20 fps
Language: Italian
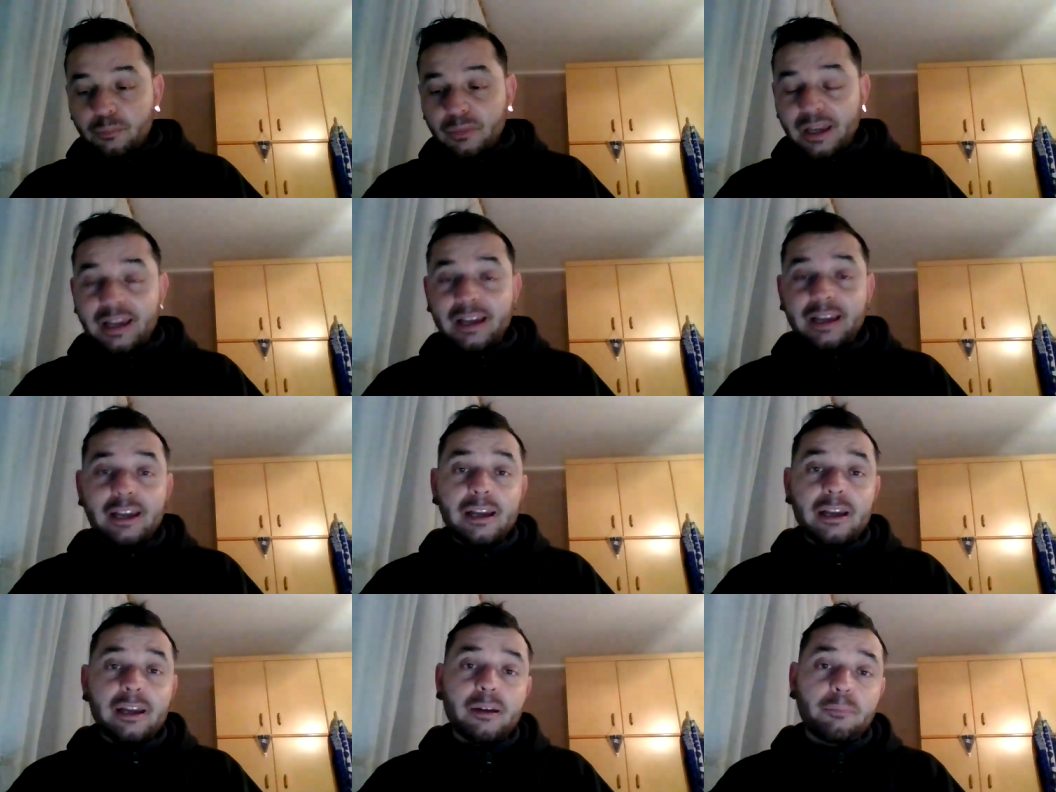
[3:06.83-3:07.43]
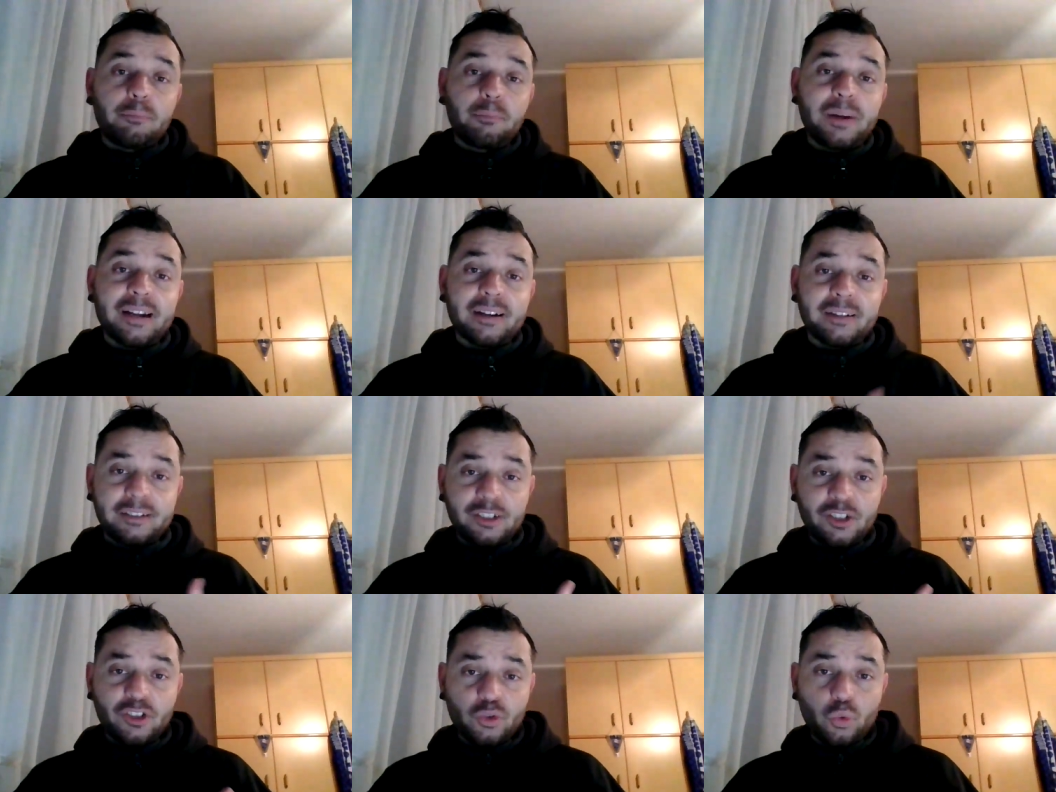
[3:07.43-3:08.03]
eh, per
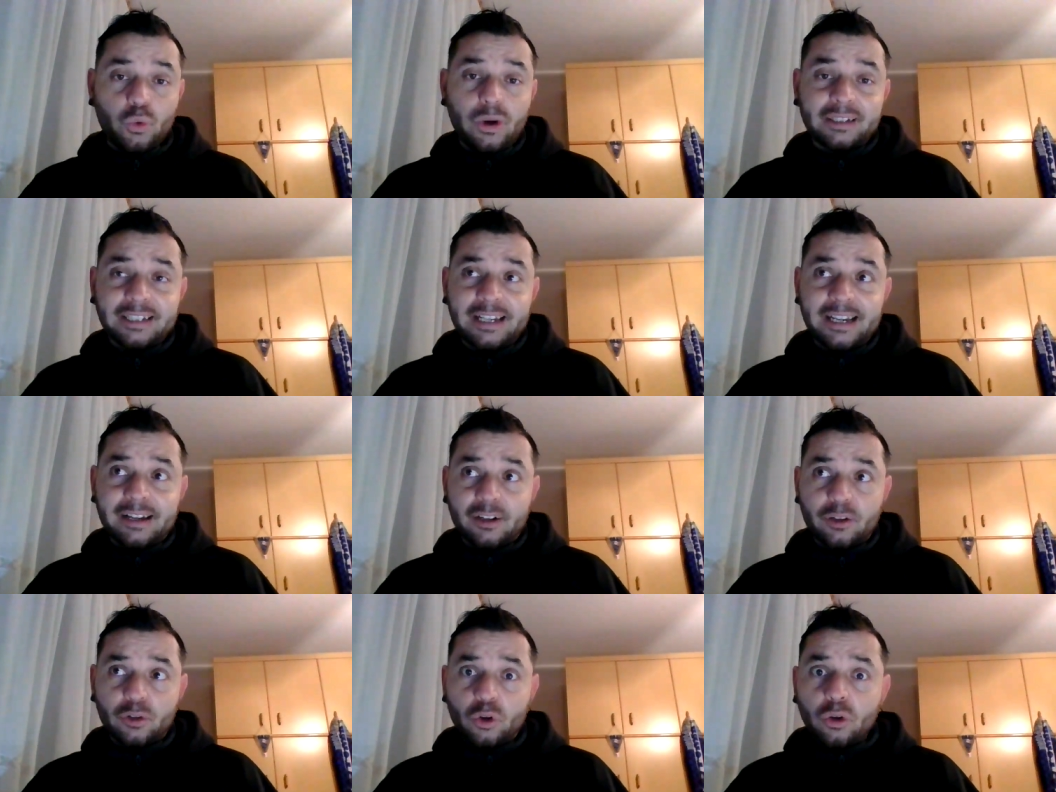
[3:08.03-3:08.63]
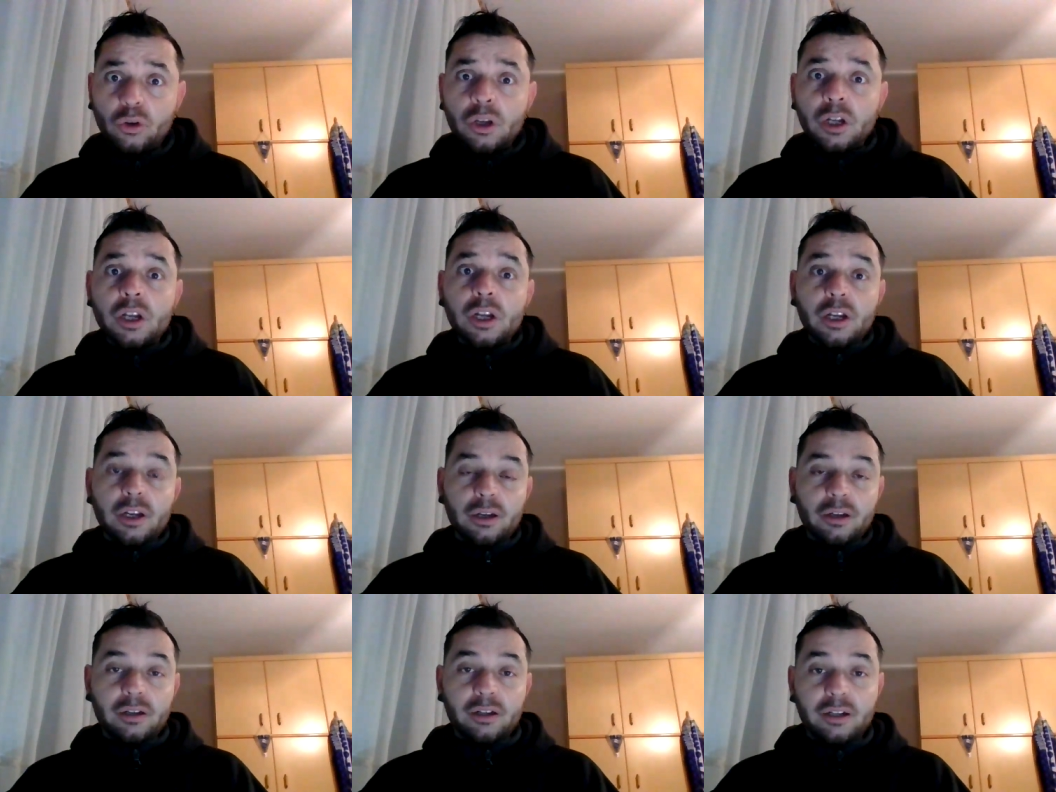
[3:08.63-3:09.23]
dissuaderlo
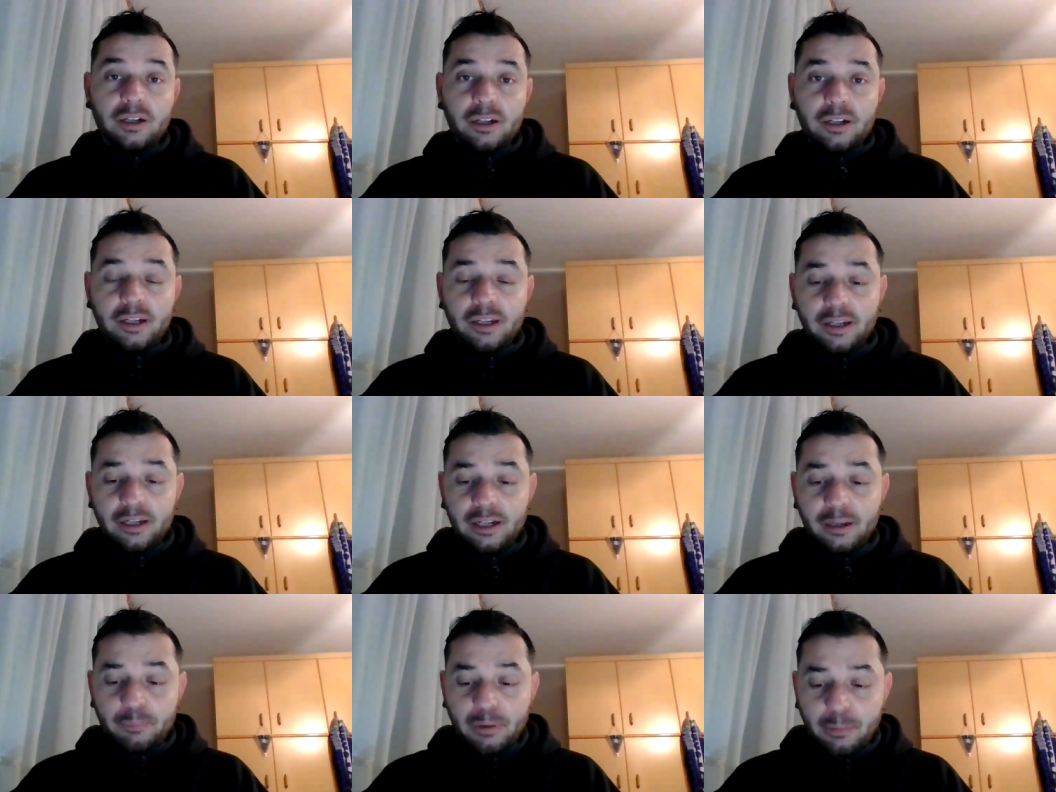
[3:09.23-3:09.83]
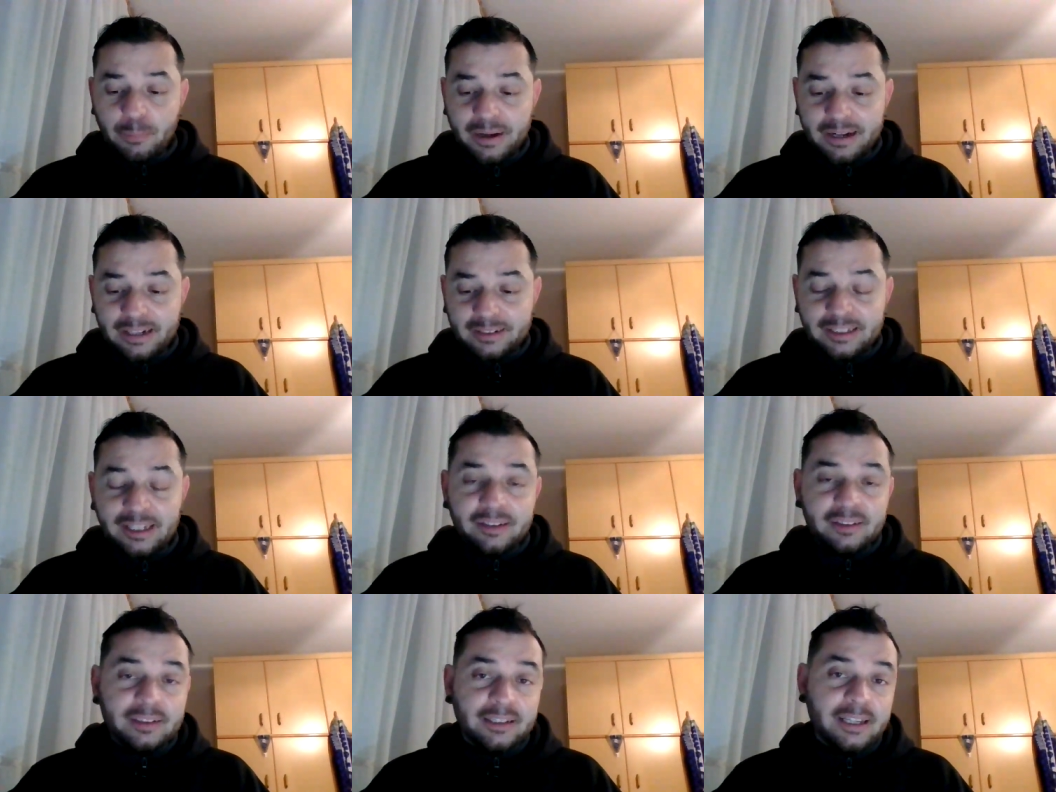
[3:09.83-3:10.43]
eh, li, li, prepara
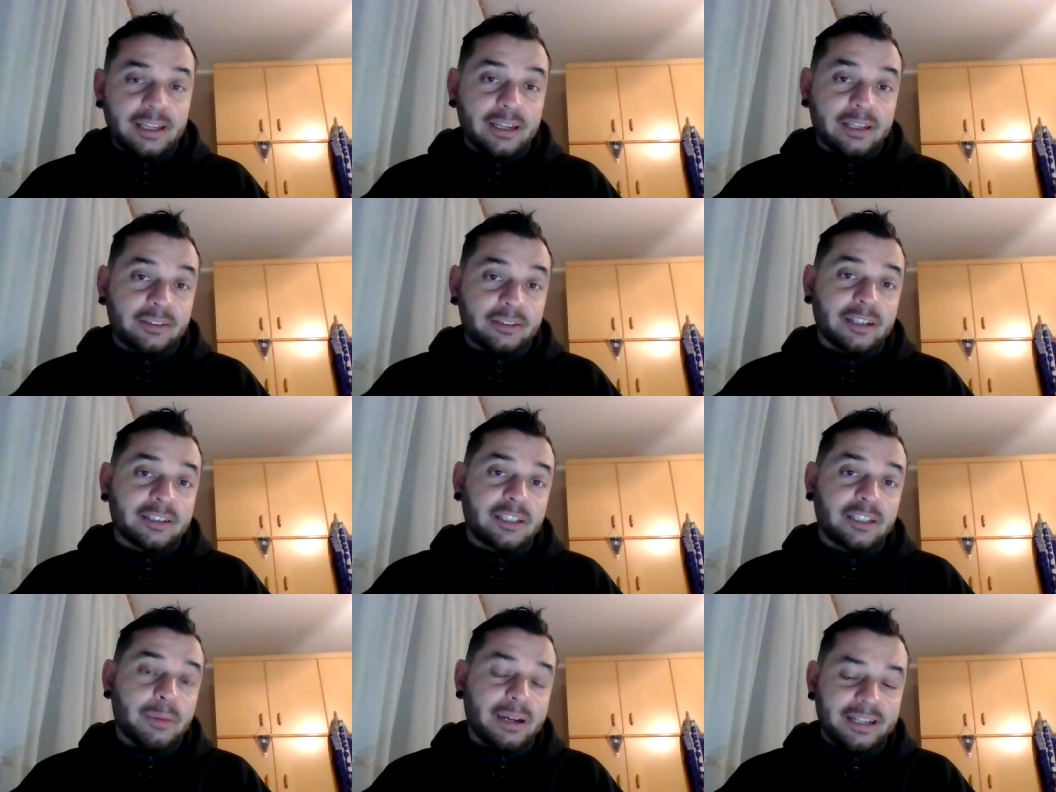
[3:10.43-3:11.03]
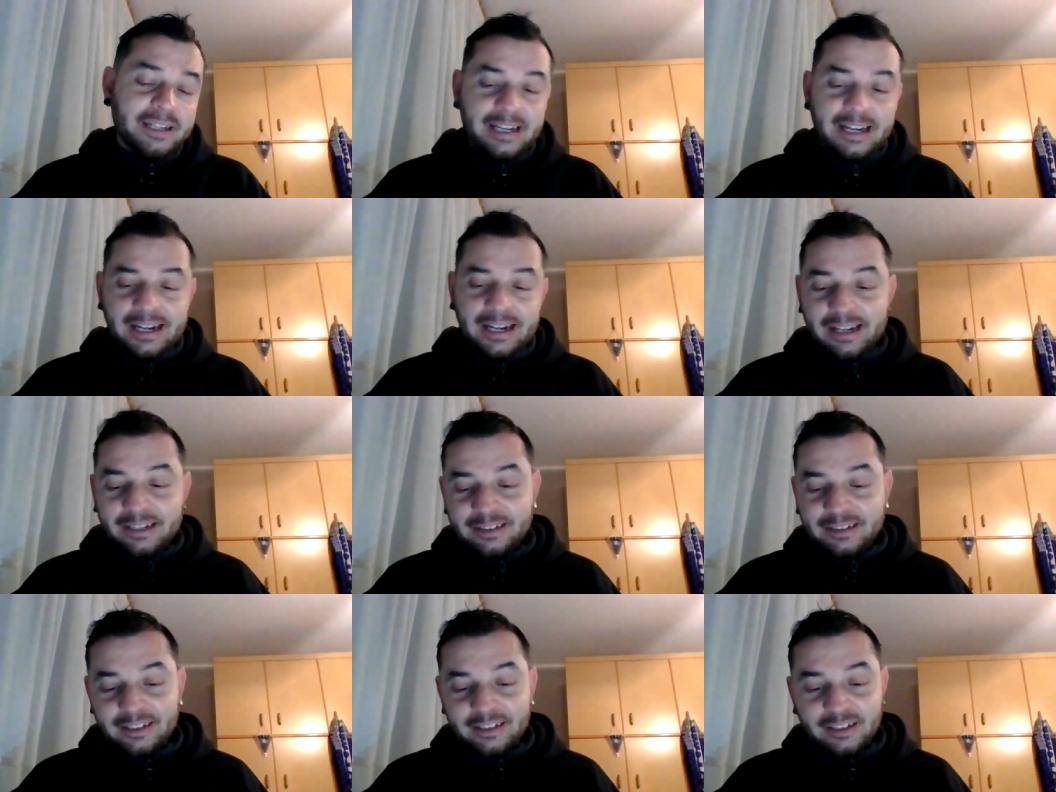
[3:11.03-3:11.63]
tante, tanti
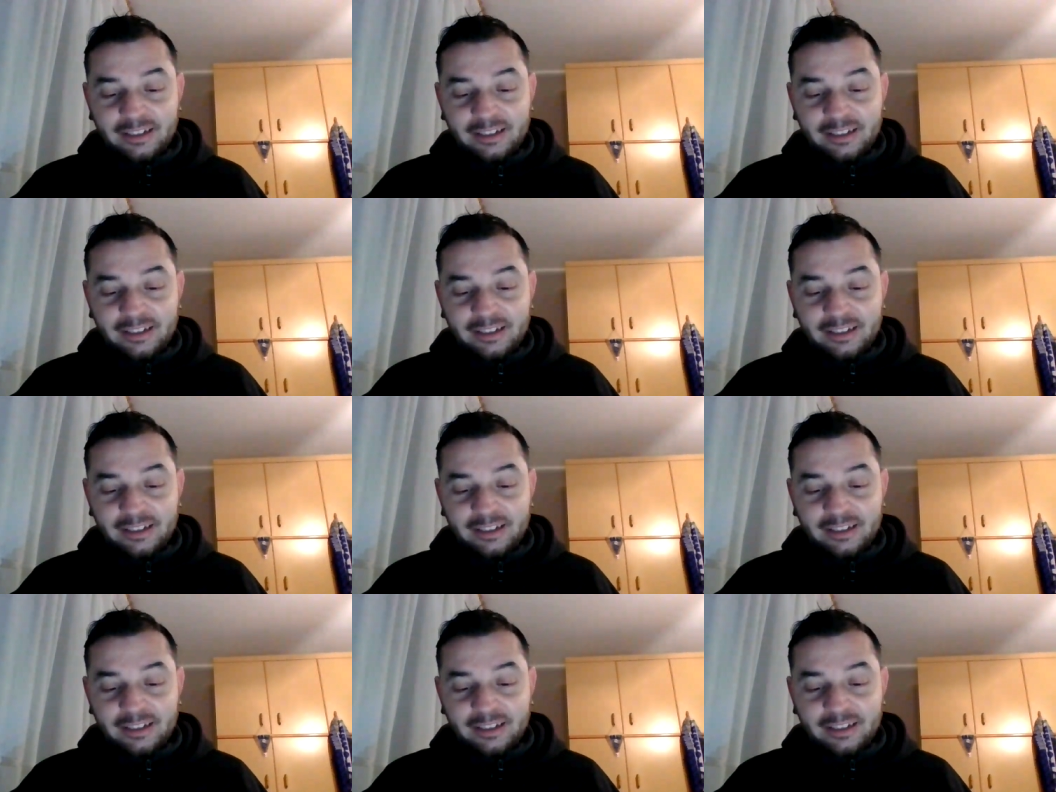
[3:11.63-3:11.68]
manicaretti,